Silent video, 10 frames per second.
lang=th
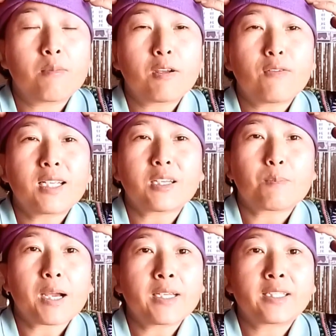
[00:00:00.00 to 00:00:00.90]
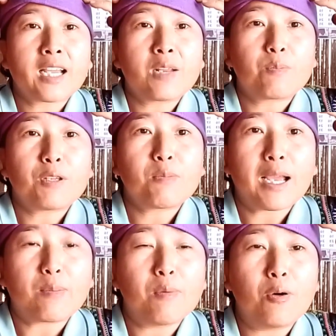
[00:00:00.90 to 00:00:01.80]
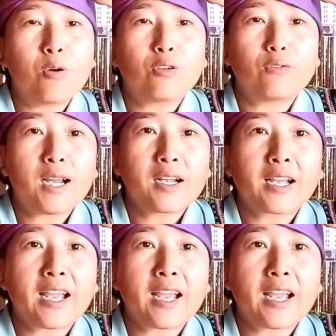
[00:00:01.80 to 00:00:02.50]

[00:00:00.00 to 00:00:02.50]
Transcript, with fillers: ไม่ว่าจะไปงานปีใหม่มงหรือว่า